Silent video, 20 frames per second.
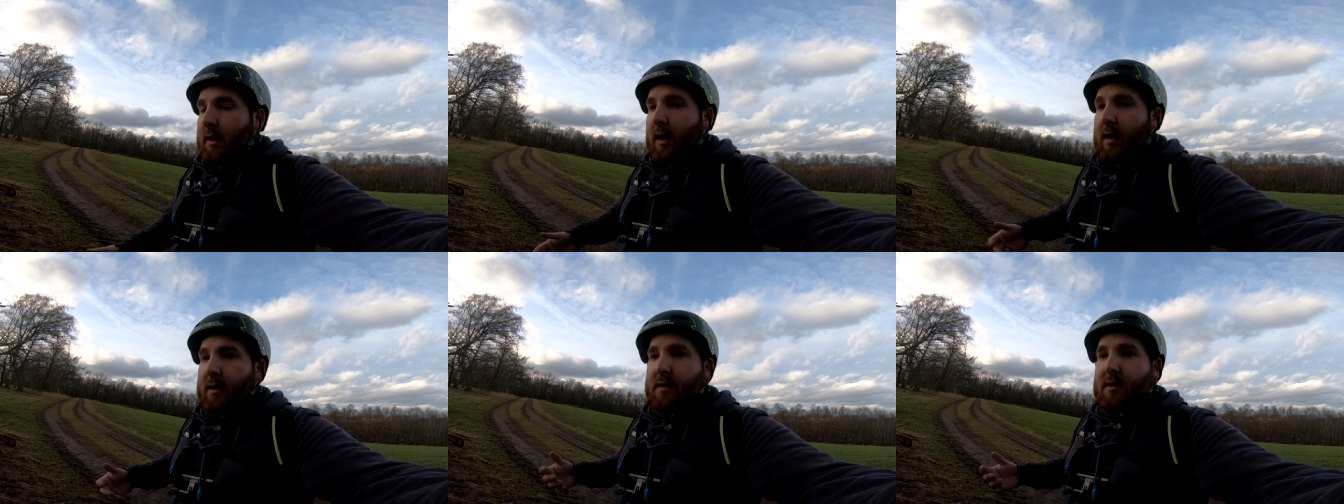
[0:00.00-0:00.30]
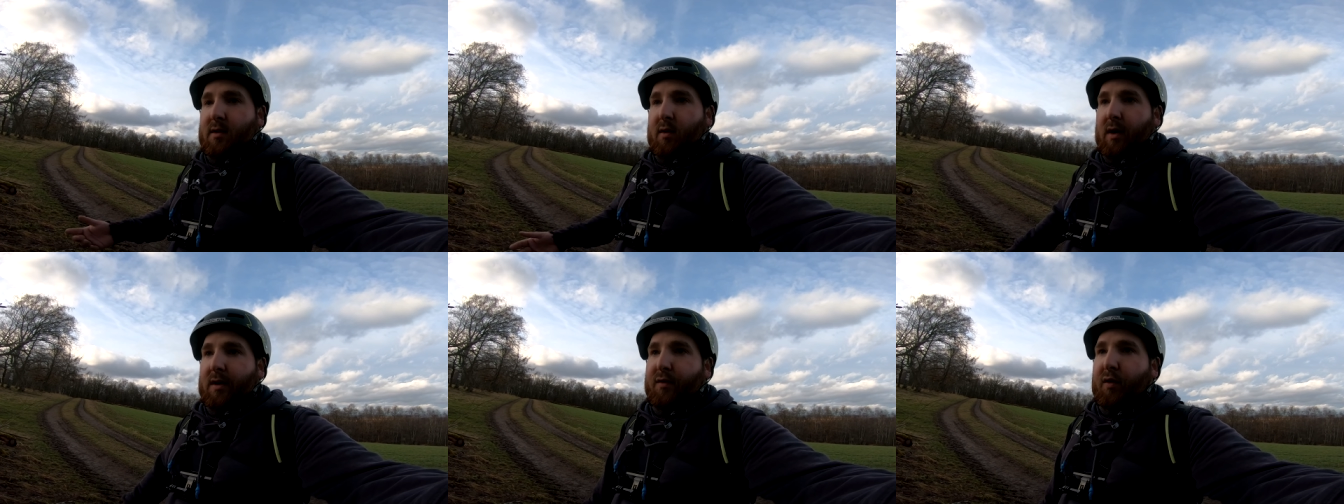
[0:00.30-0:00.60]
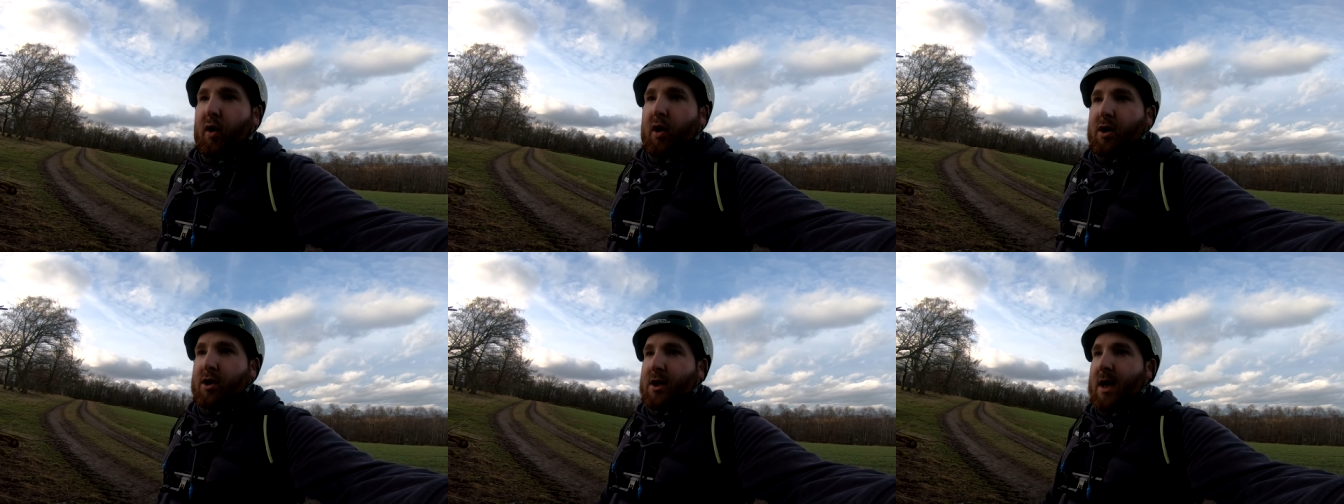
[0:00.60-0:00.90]
dass ich sowas
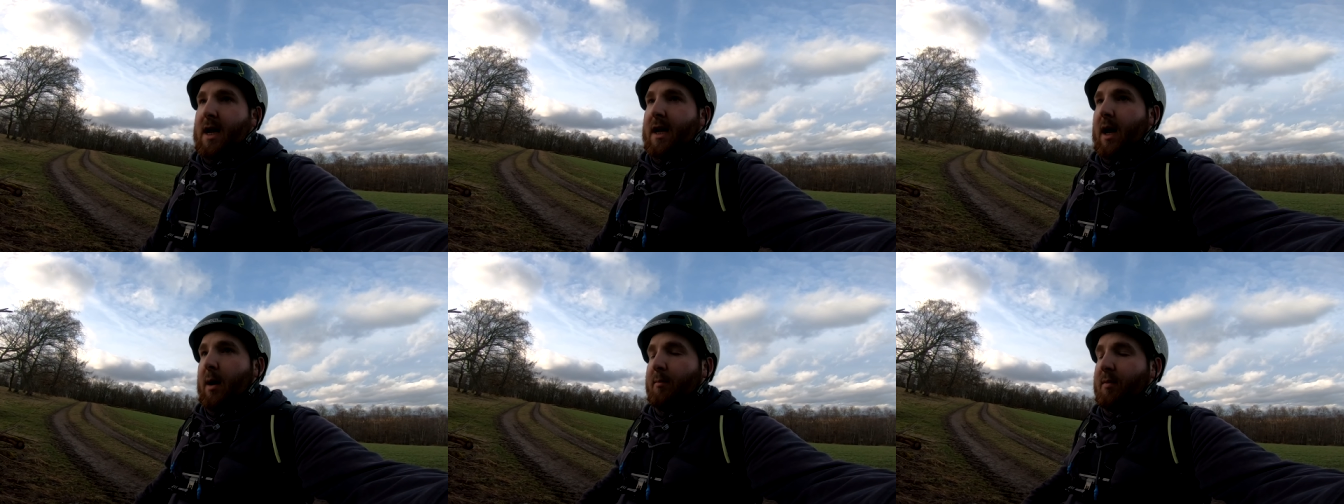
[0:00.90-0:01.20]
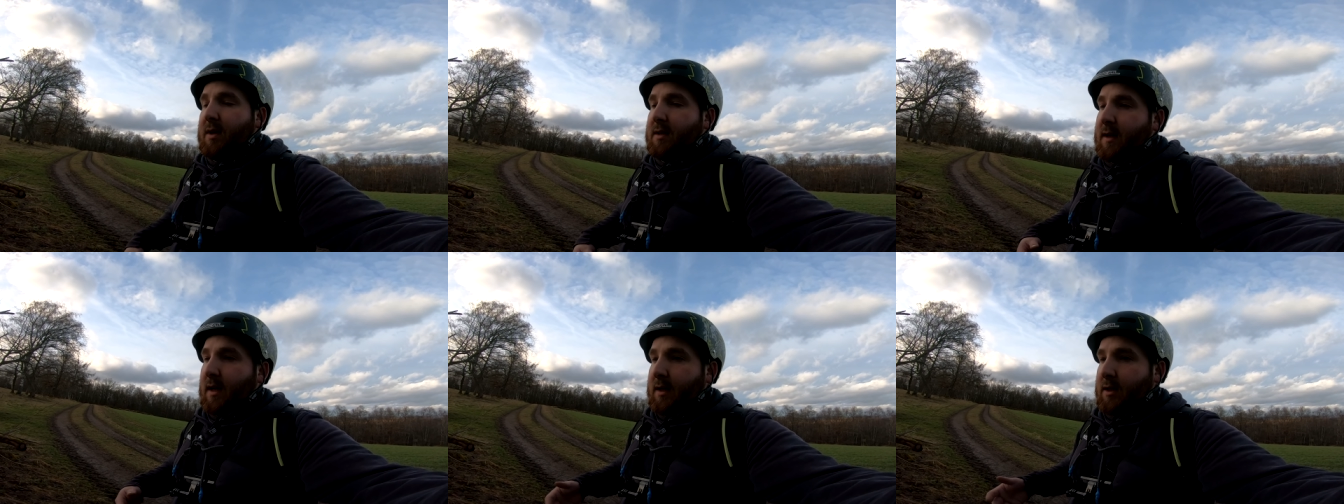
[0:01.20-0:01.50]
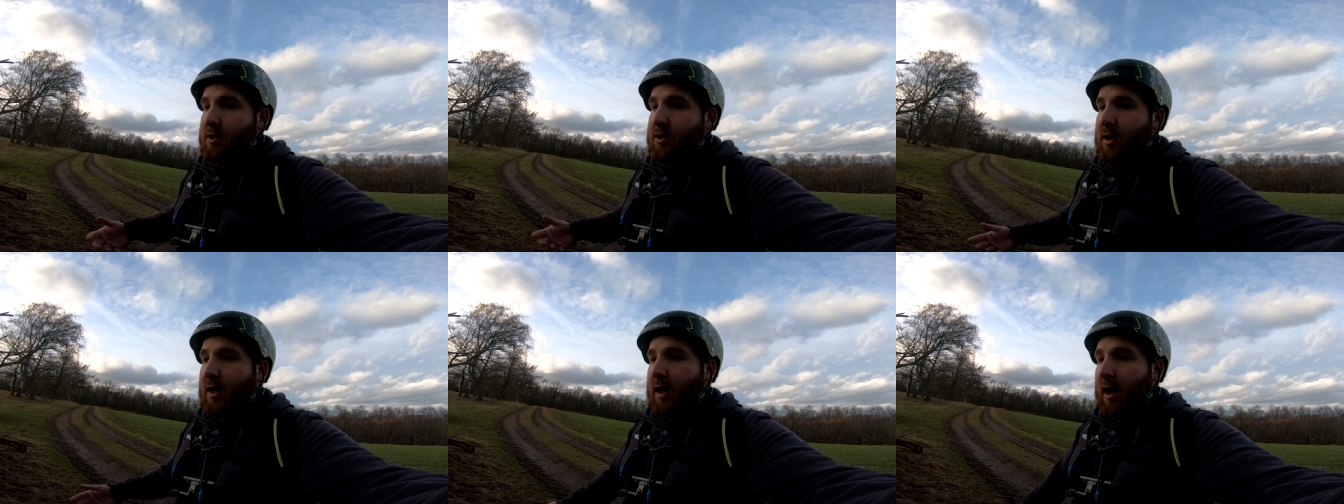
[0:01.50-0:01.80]
vorgestellt habe. Wie
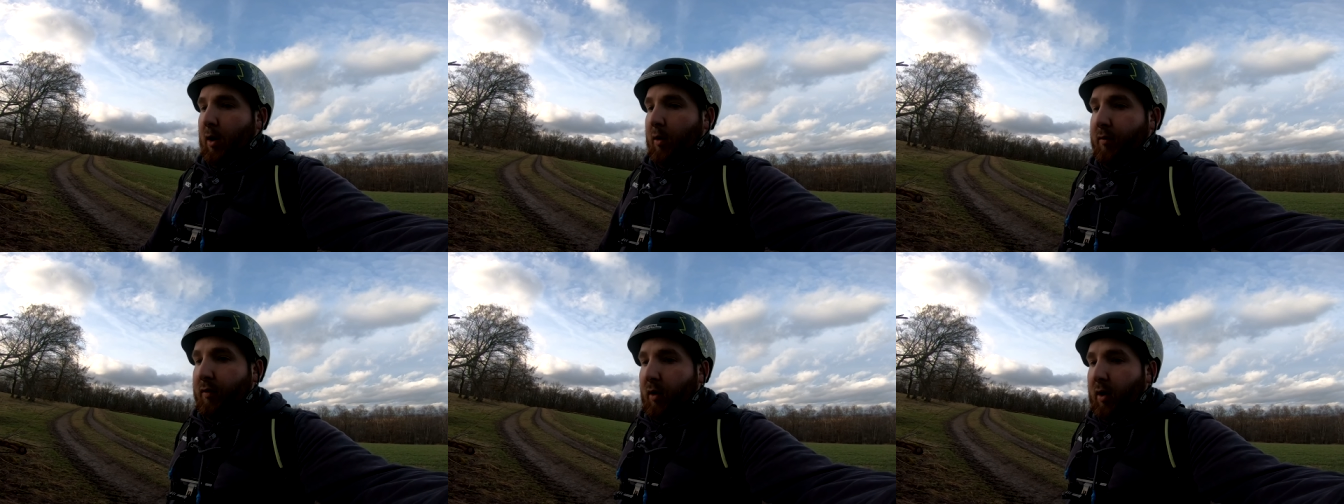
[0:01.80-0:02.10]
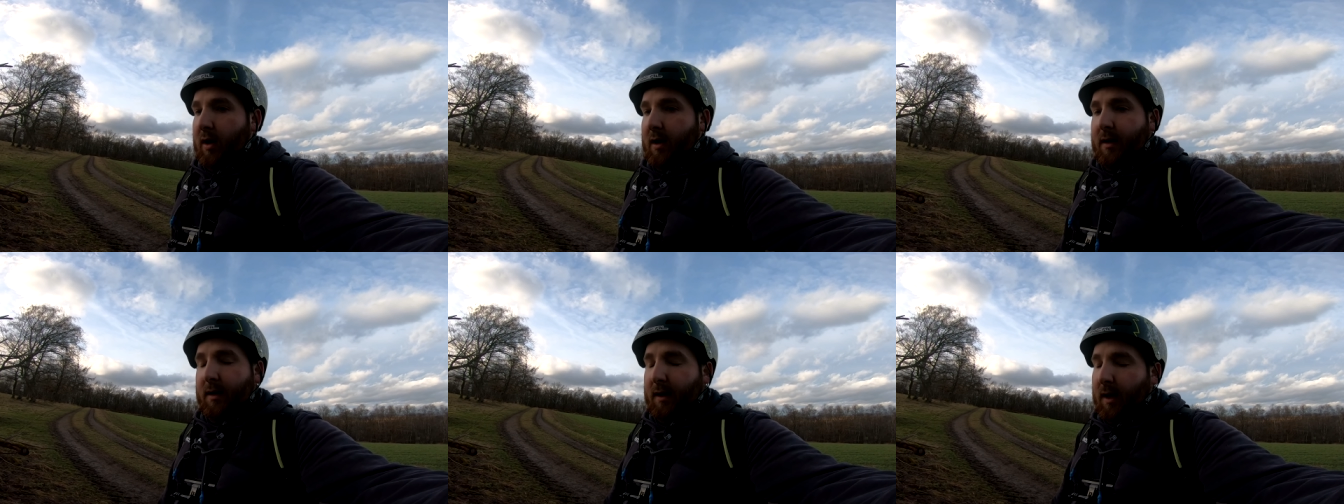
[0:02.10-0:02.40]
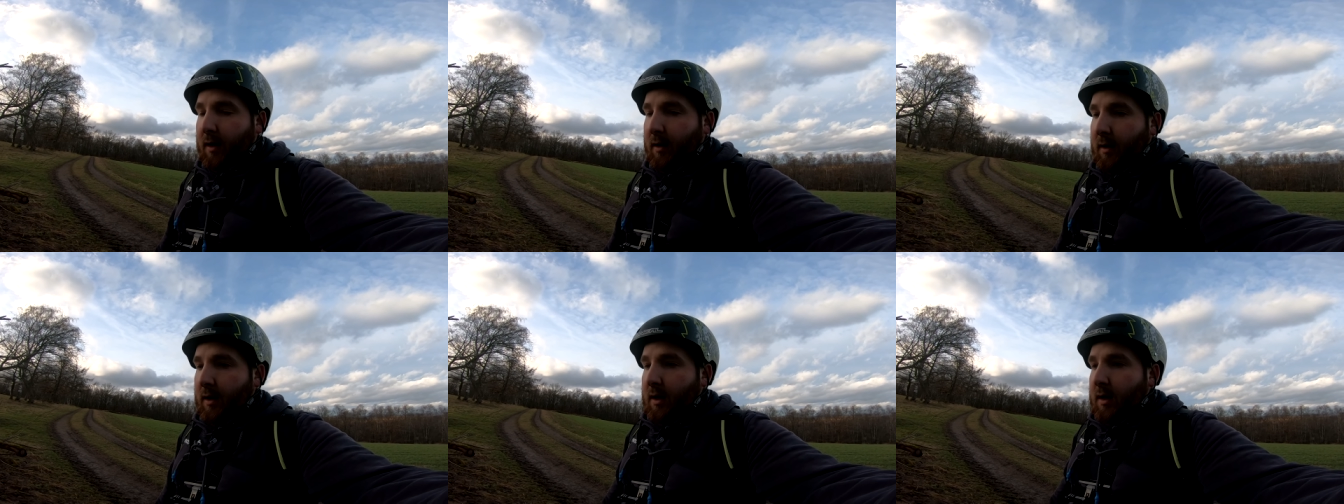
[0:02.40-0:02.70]
gesagt, ich stehe da auch voll
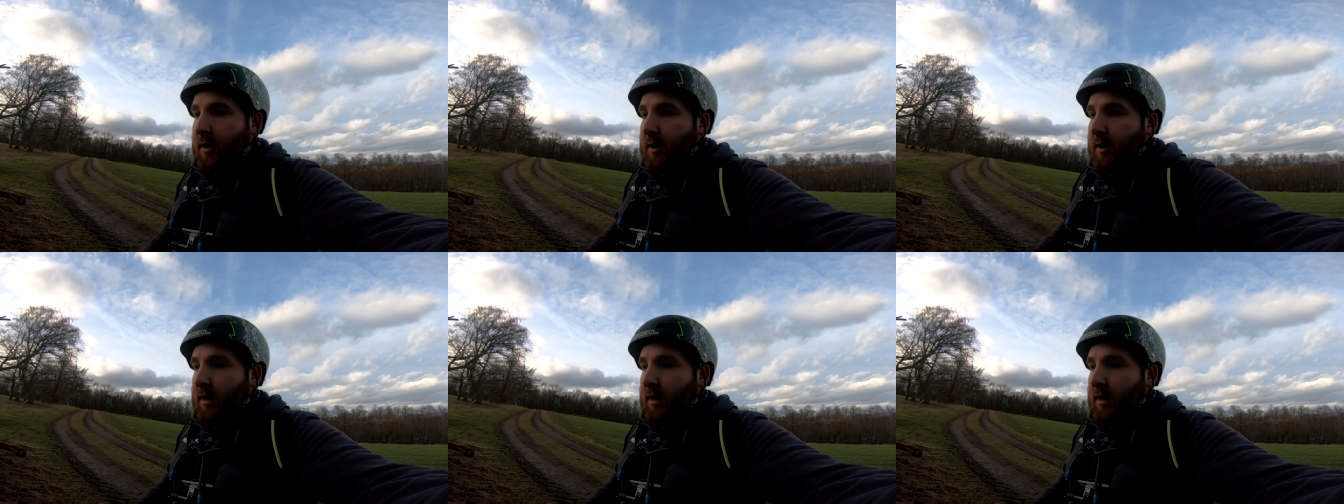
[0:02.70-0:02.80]
hinter,